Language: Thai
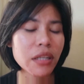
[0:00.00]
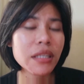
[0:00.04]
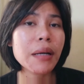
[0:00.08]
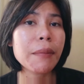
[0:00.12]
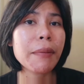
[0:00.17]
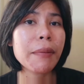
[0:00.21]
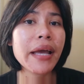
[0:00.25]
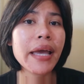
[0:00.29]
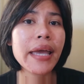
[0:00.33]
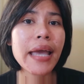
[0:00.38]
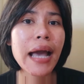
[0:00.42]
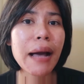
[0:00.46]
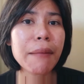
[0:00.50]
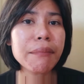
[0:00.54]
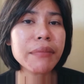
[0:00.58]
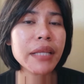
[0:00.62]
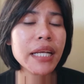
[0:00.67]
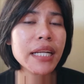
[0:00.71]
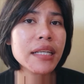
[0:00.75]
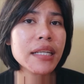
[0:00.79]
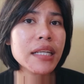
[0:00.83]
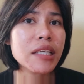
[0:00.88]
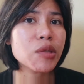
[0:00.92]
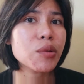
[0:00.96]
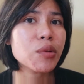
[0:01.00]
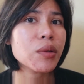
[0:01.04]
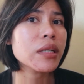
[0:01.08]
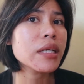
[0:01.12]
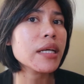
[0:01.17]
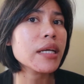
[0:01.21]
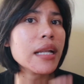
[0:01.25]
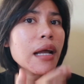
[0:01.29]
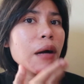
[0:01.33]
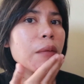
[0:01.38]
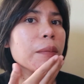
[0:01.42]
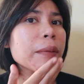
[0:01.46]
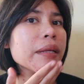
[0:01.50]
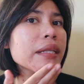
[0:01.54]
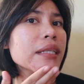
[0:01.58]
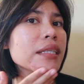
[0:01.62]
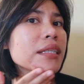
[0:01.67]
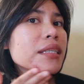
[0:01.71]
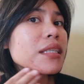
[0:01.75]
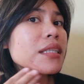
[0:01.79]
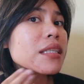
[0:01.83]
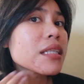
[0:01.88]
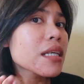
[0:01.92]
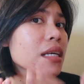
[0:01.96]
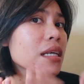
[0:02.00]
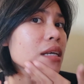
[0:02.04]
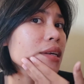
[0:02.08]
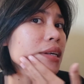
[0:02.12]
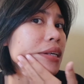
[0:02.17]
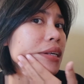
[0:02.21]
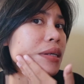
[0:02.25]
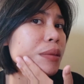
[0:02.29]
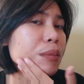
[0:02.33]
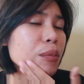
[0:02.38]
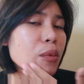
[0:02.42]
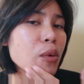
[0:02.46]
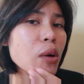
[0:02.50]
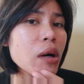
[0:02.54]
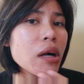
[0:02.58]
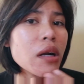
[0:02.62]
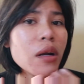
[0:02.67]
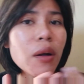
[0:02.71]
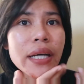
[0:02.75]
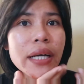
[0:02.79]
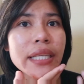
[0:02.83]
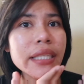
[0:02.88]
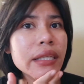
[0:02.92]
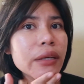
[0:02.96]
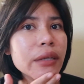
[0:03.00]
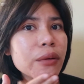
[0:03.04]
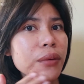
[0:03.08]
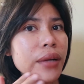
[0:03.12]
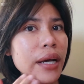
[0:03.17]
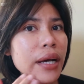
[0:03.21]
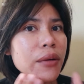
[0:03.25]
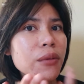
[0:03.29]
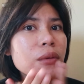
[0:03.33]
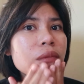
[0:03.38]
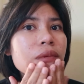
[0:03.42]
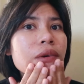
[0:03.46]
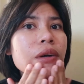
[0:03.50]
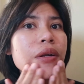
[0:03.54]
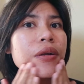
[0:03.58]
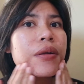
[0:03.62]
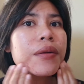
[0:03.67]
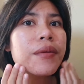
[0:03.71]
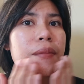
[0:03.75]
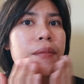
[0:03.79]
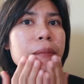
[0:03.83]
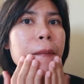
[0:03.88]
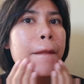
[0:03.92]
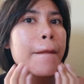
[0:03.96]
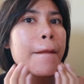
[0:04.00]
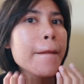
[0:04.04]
เราก็จะพยายามเน้นในช่วงที่เราเป็นพวกรอยสิวนะทุกคน